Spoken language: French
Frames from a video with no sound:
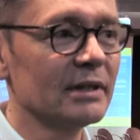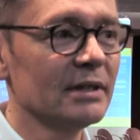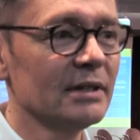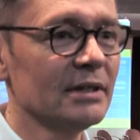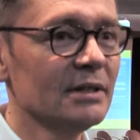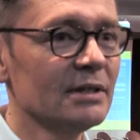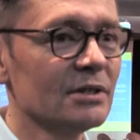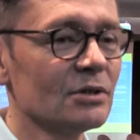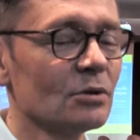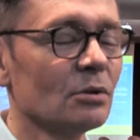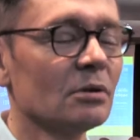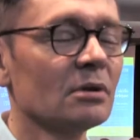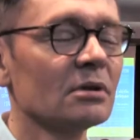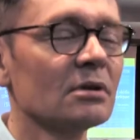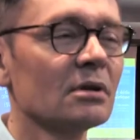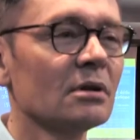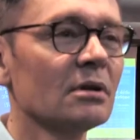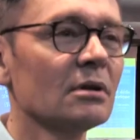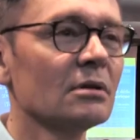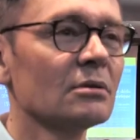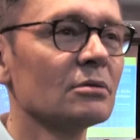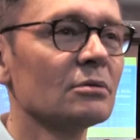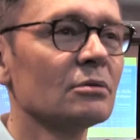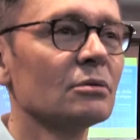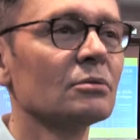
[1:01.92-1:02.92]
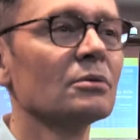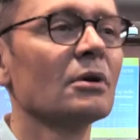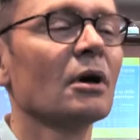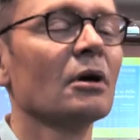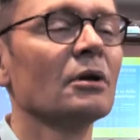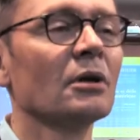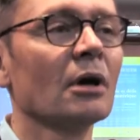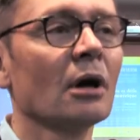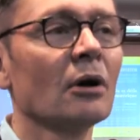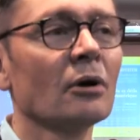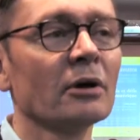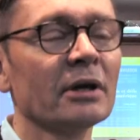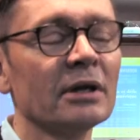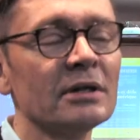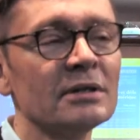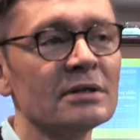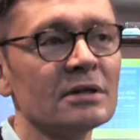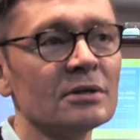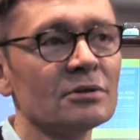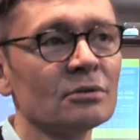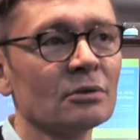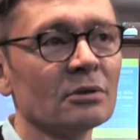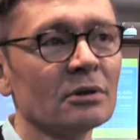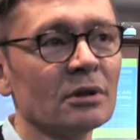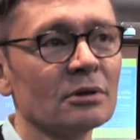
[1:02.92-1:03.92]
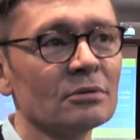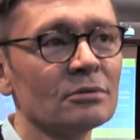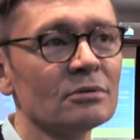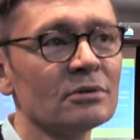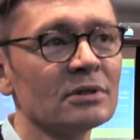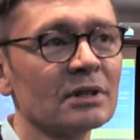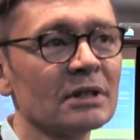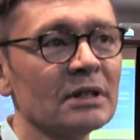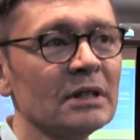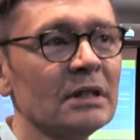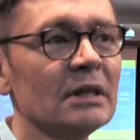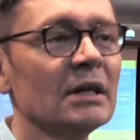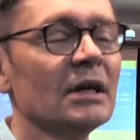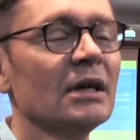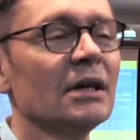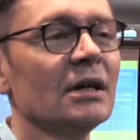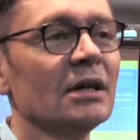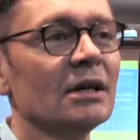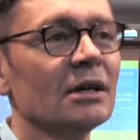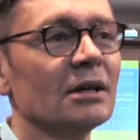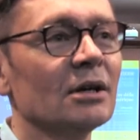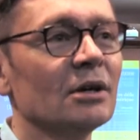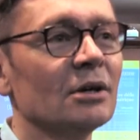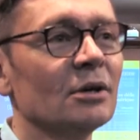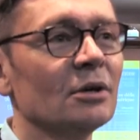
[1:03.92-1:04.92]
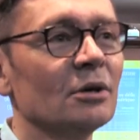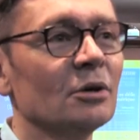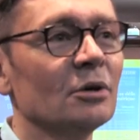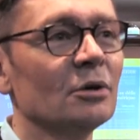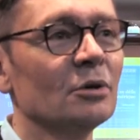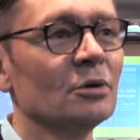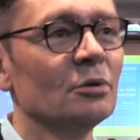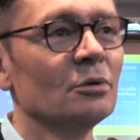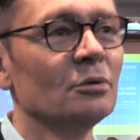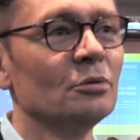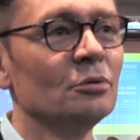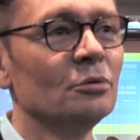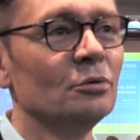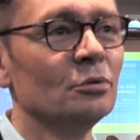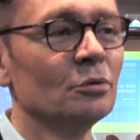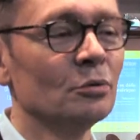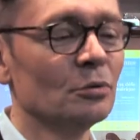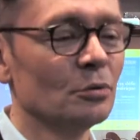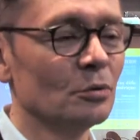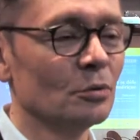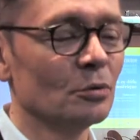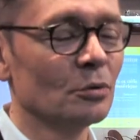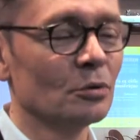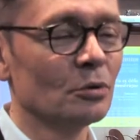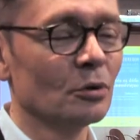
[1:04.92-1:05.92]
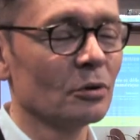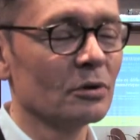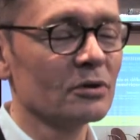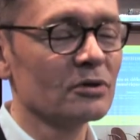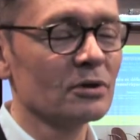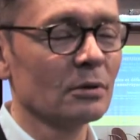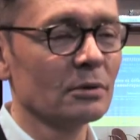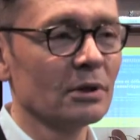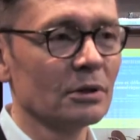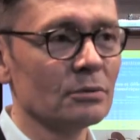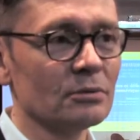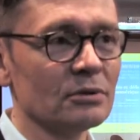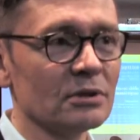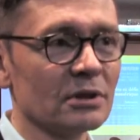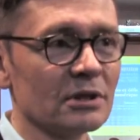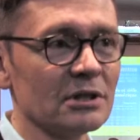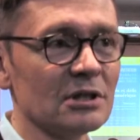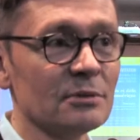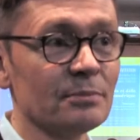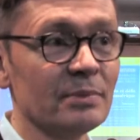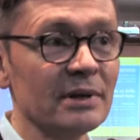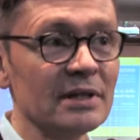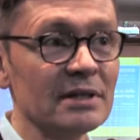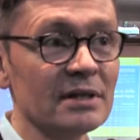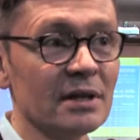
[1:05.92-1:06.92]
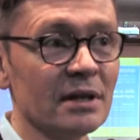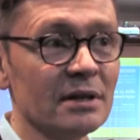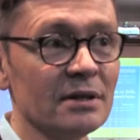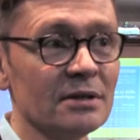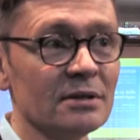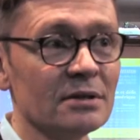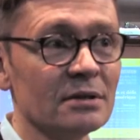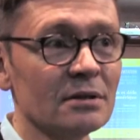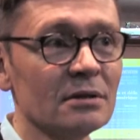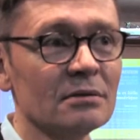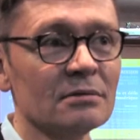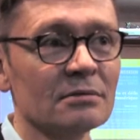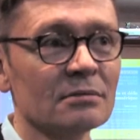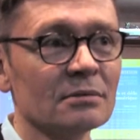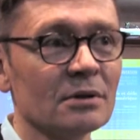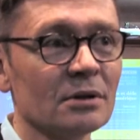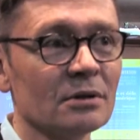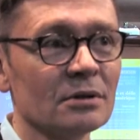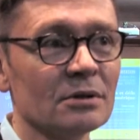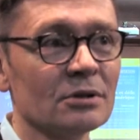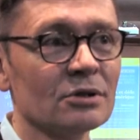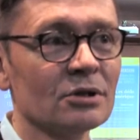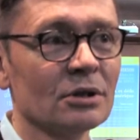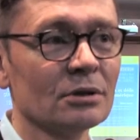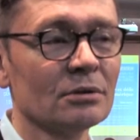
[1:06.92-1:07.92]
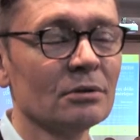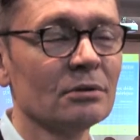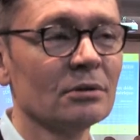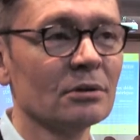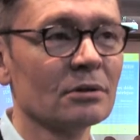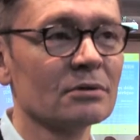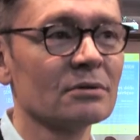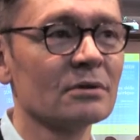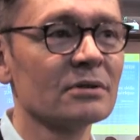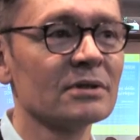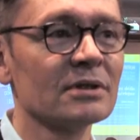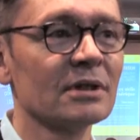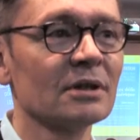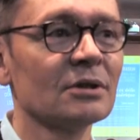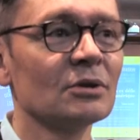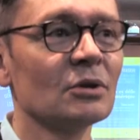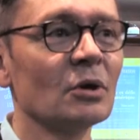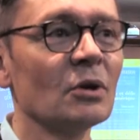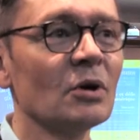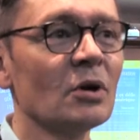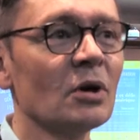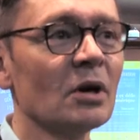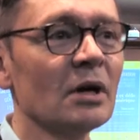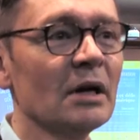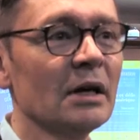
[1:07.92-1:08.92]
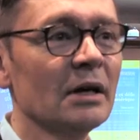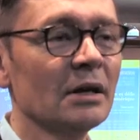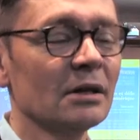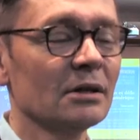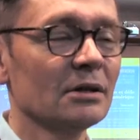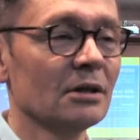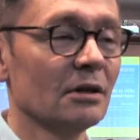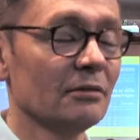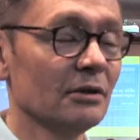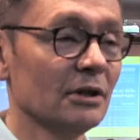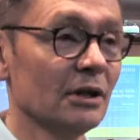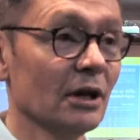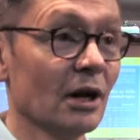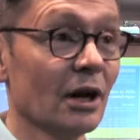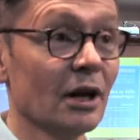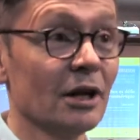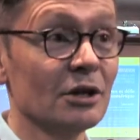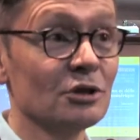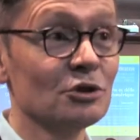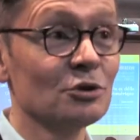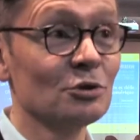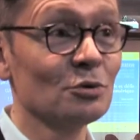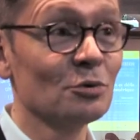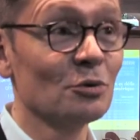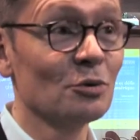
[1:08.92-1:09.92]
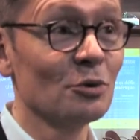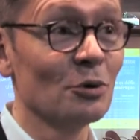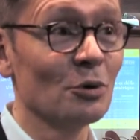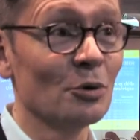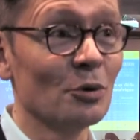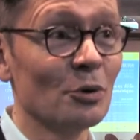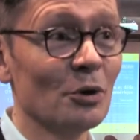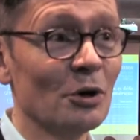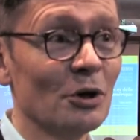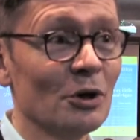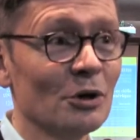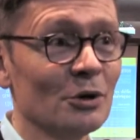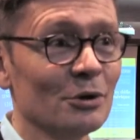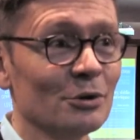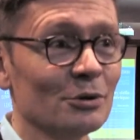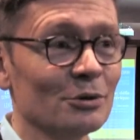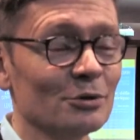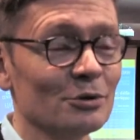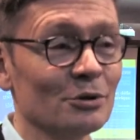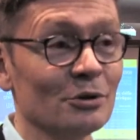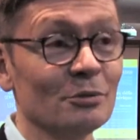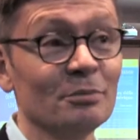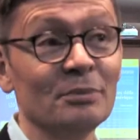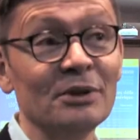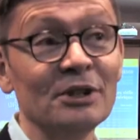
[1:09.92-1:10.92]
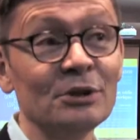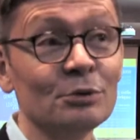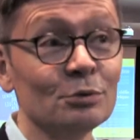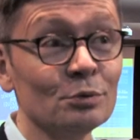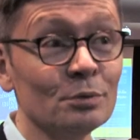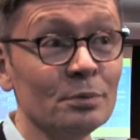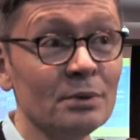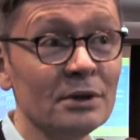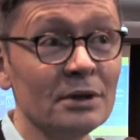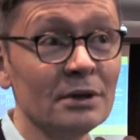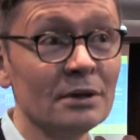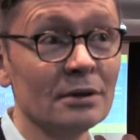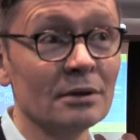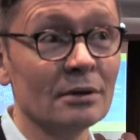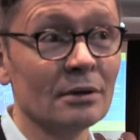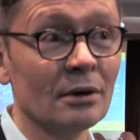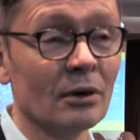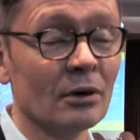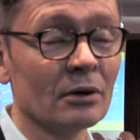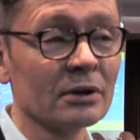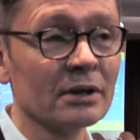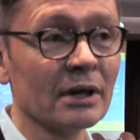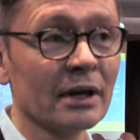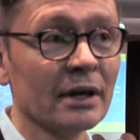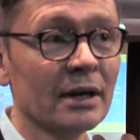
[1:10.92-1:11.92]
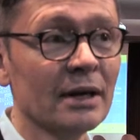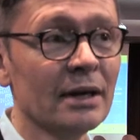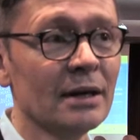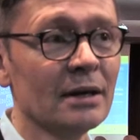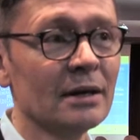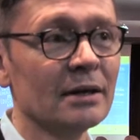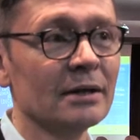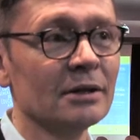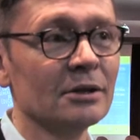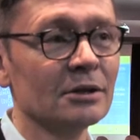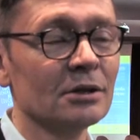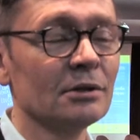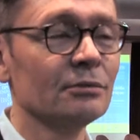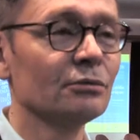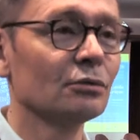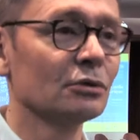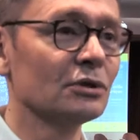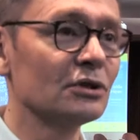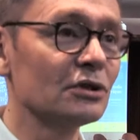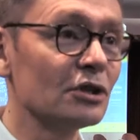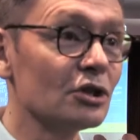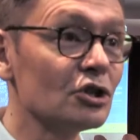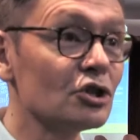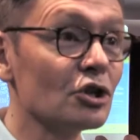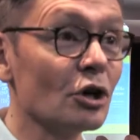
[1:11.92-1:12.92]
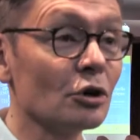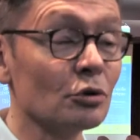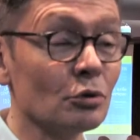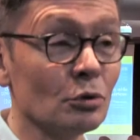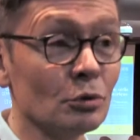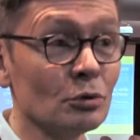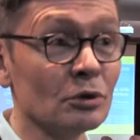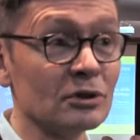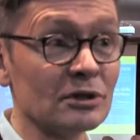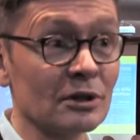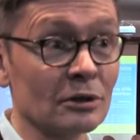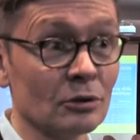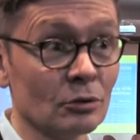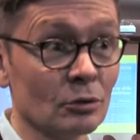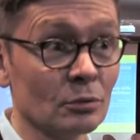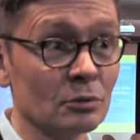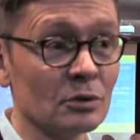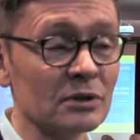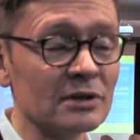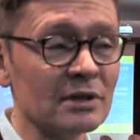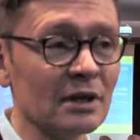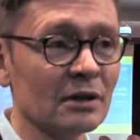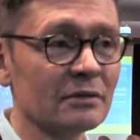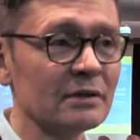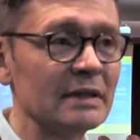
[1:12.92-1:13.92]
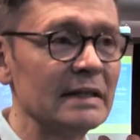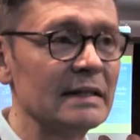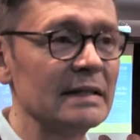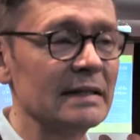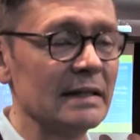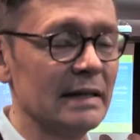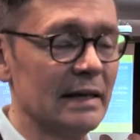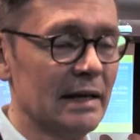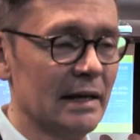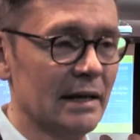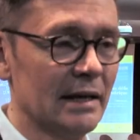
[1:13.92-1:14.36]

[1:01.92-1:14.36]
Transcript: qui sont en train de conduire à une réorganisation de l'industrie, euh, d'un ensemble d'industries spécialisées, euh, chacune dans son secteur, qui avait des relations B2B entre elles et qui fournissaient chacune un certain nombre de services,